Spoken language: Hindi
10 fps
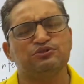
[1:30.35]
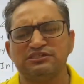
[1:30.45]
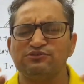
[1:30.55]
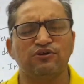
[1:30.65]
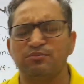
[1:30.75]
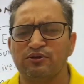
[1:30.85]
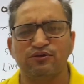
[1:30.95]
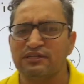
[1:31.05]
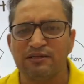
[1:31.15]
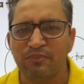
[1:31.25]
उस चीज़ को अपने
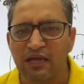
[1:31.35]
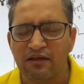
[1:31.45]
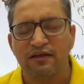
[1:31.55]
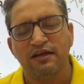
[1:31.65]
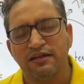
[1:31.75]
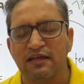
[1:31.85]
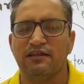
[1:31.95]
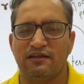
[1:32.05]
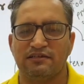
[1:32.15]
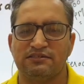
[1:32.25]
को दिल पे
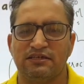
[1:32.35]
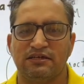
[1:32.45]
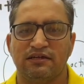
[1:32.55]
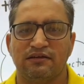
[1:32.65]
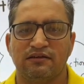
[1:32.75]
नहीं लेना चाहिए